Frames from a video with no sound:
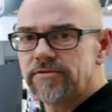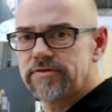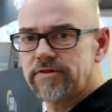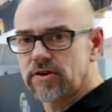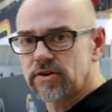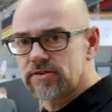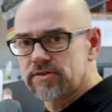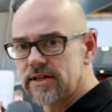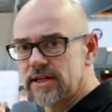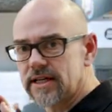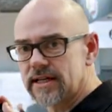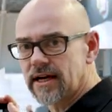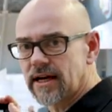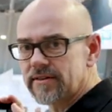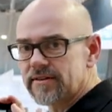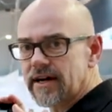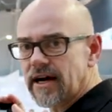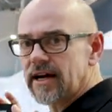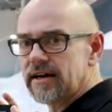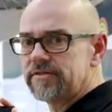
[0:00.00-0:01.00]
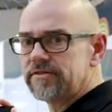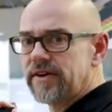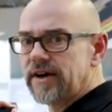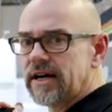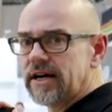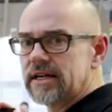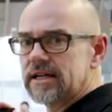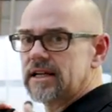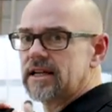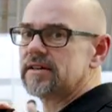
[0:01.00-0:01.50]
funktioniert ganz
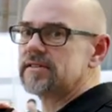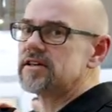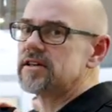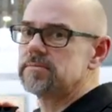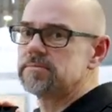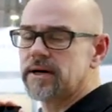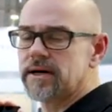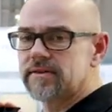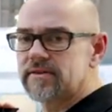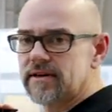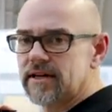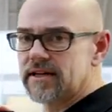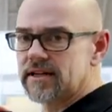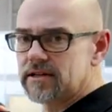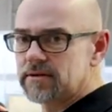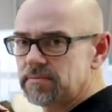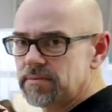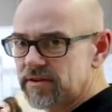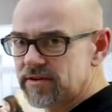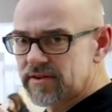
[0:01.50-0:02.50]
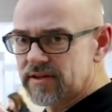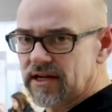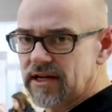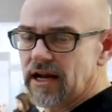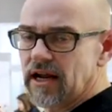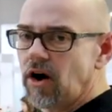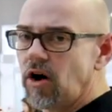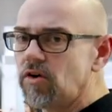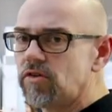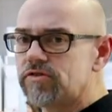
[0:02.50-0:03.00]
einfach. Ich lasse den Patienten ein bisschen
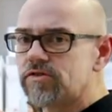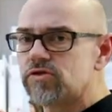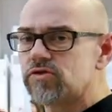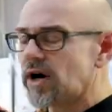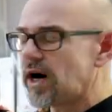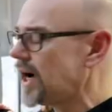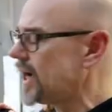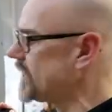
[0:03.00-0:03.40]
laufen zur